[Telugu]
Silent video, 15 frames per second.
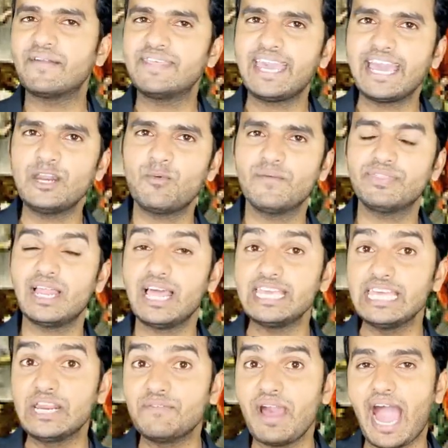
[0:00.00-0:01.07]
పదిహేను వందల
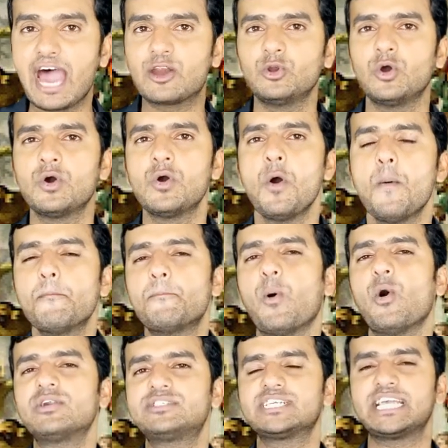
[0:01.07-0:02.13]
ఇరవై ఆరులో
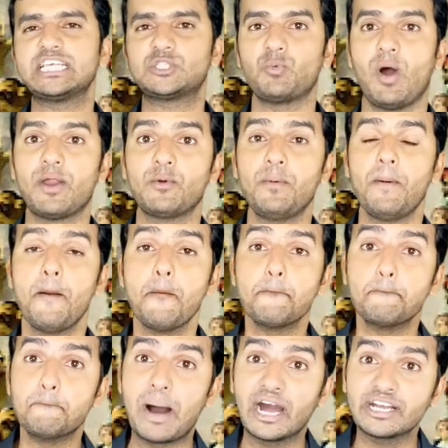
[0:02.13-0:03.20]
పోర్చుగీస్ వారు
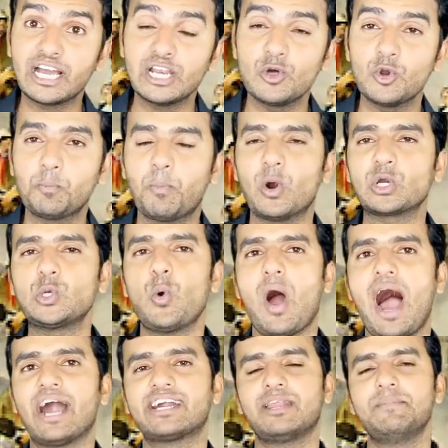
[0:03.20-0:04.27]
మంగళూరు పోర్టును
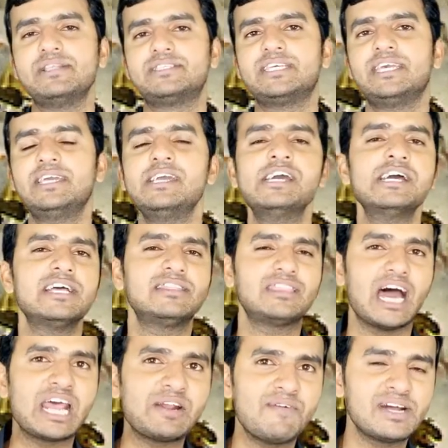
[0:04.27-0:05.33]
ఆక్రమించి
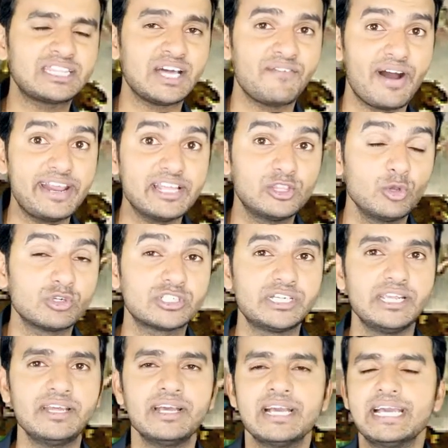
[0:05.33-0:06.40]
తర్వాత వారి
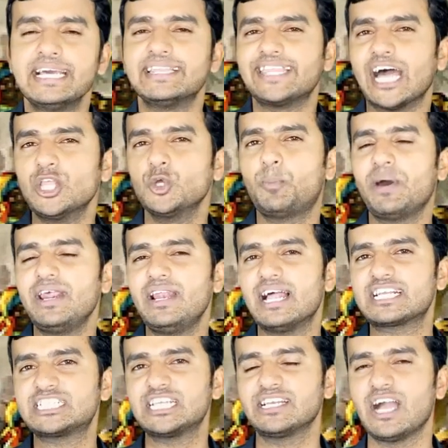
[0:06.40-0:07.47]
దృష్టి తదుపరి
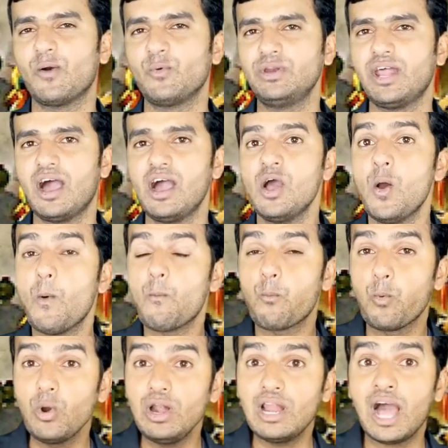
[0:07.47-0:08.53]
లక్ష్యంగా ఉన్న
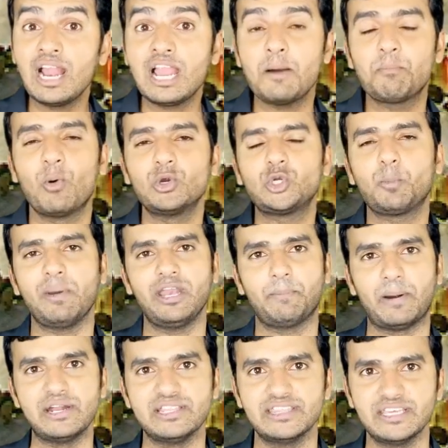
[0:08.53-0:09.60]
ఉల్లాలా పోర్టు పైన
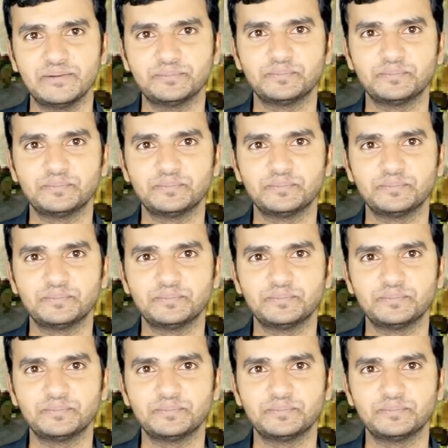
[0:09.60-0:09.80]
పడింది